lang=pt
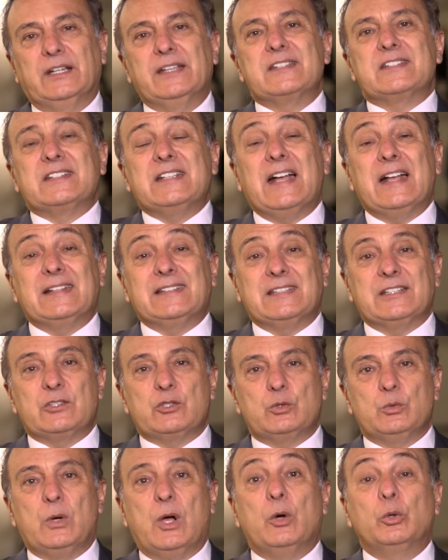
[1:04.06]
resgate a
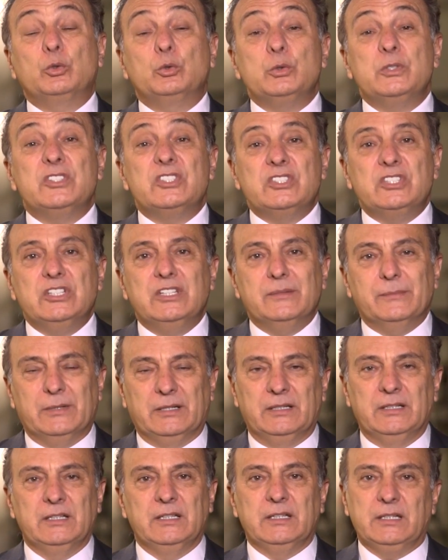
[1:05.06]
sua
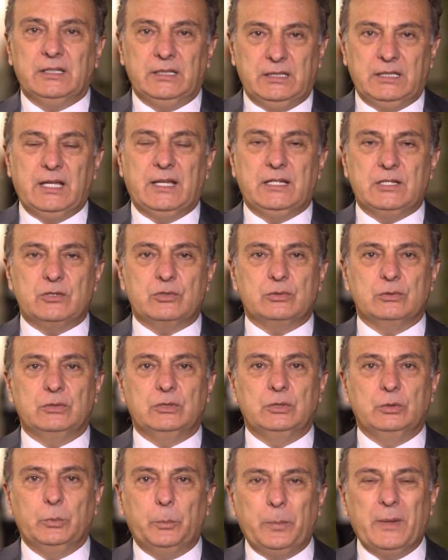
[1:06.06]
autoestima. E é isso
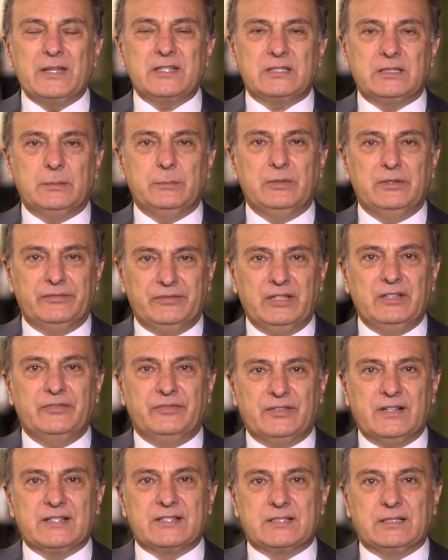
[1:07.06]
que o PSDB vem
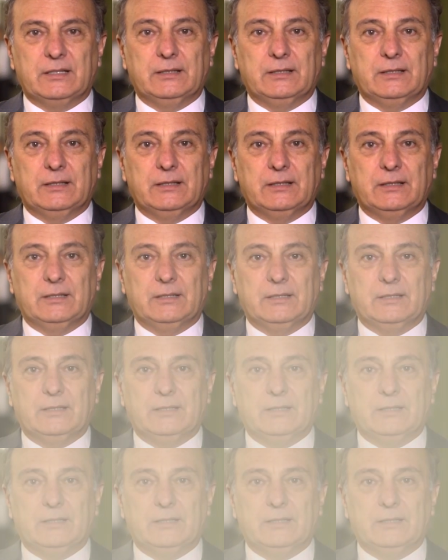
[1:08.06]
fazendo.